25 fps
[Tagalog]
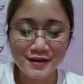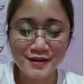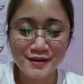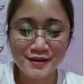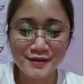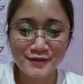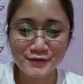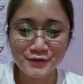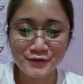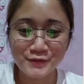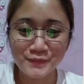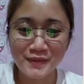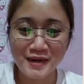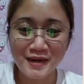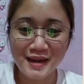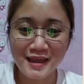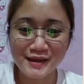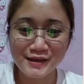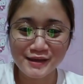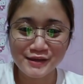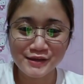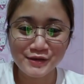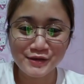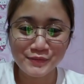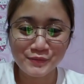Yan, no?
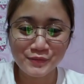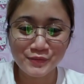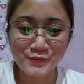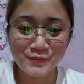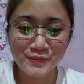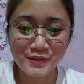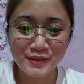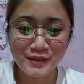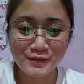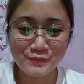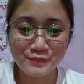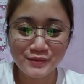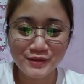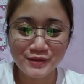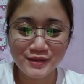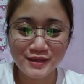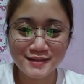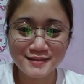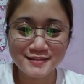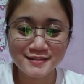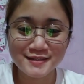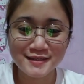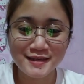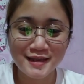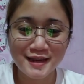Palagi niya pong
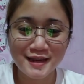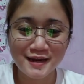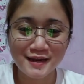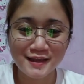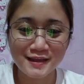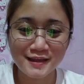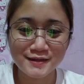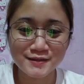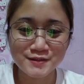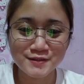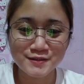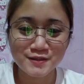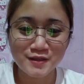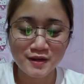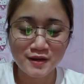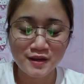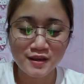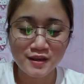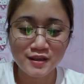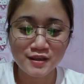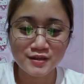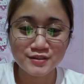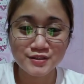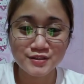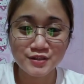binibigyan si Nanay
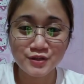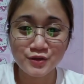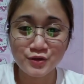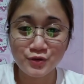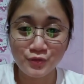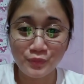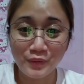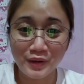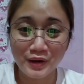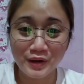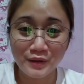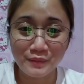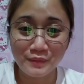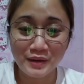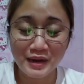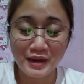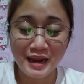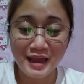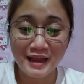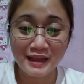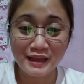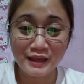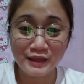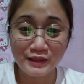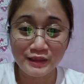Estrella. Sino ba naman
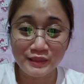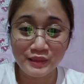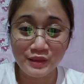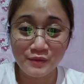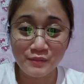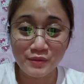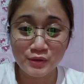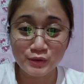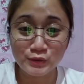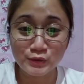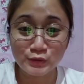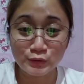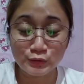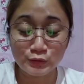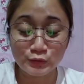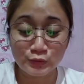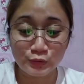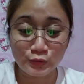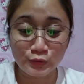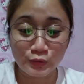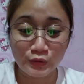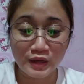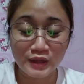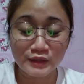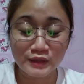ang hindi
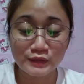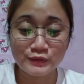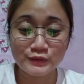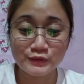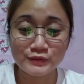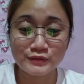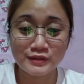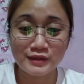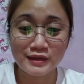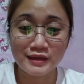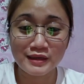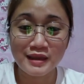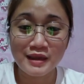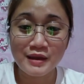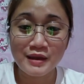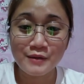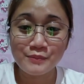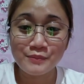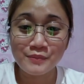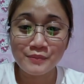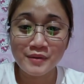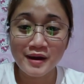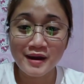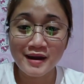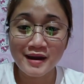magtutulungan, kundi
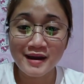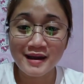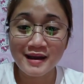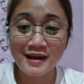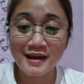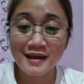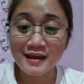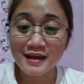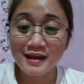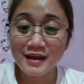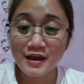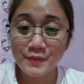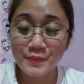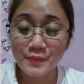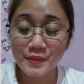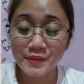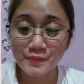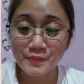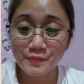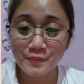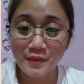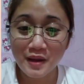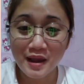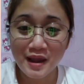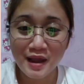mga
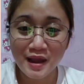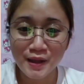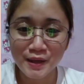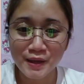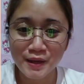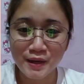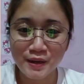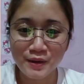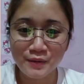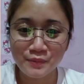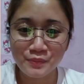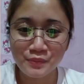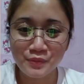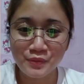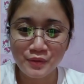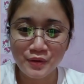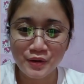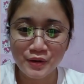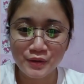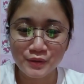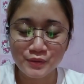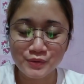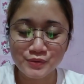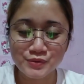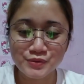kapitbahay lang po
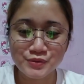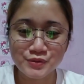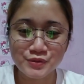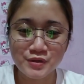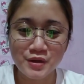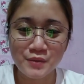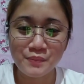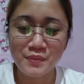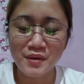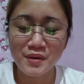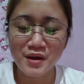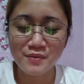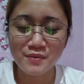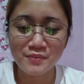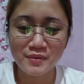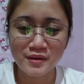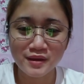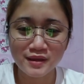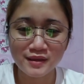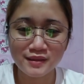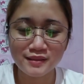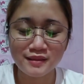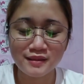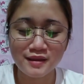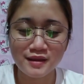ano. So
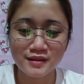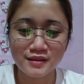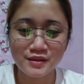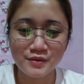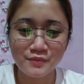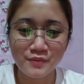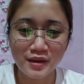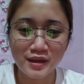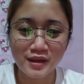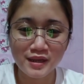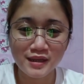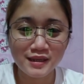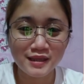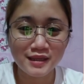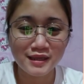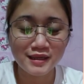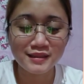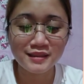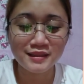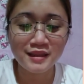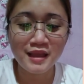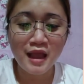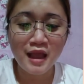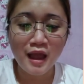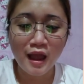napakabait na Ate
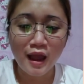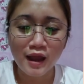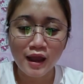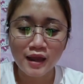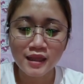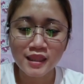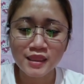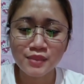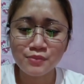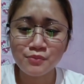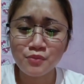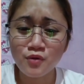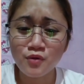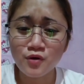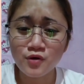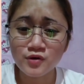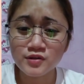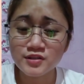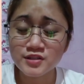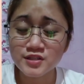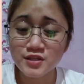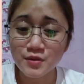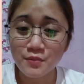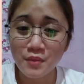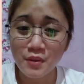Maylin at bukod
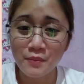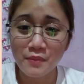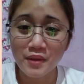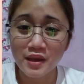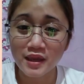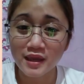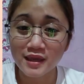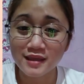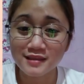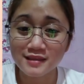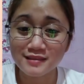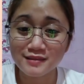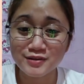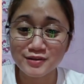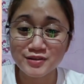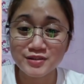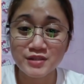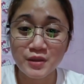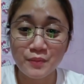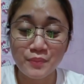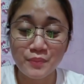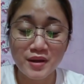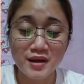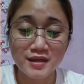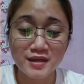sa mabait is
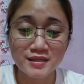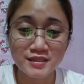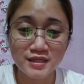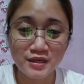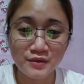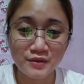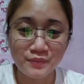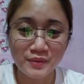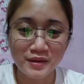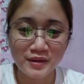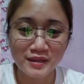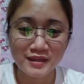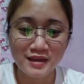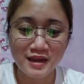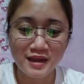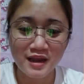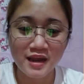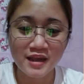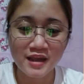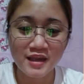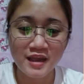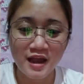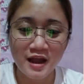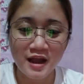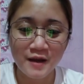napakasipag niya
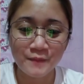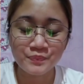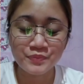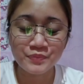kaya